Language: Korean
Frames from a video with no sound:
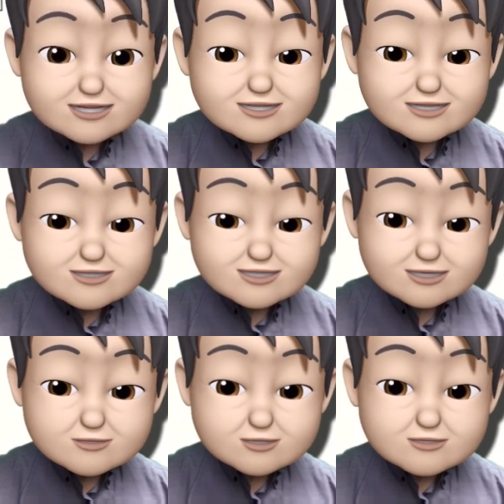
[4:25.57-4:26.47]
그래서
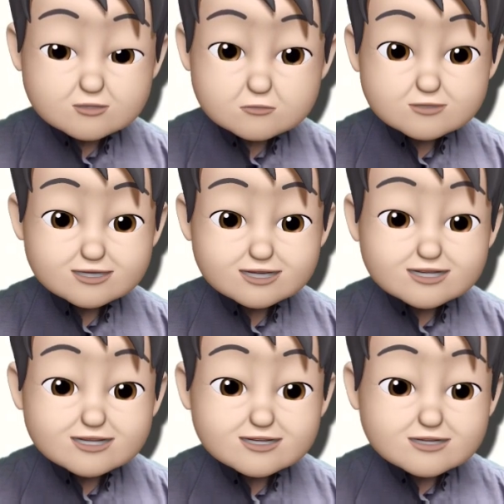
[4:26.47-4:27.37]
답은 5번이
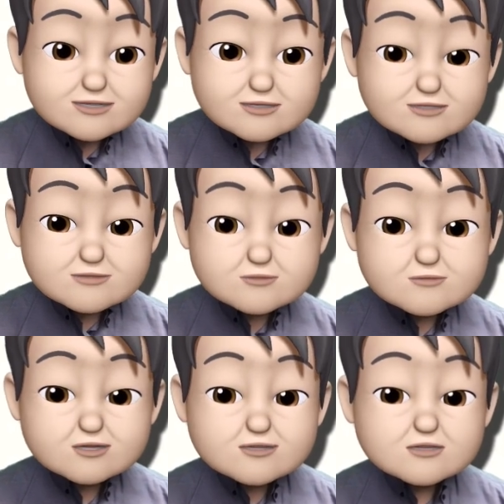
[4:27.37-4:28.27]
된다. The
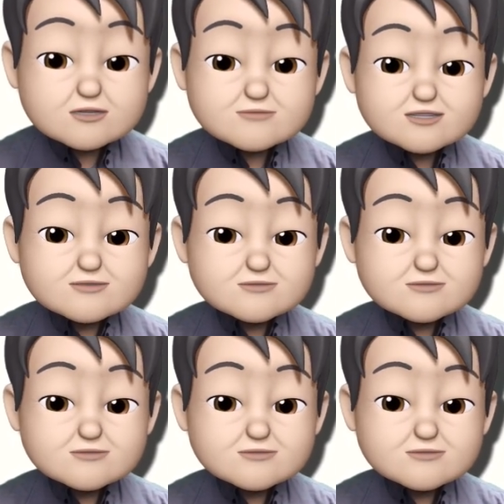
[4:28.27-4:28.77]
removal of the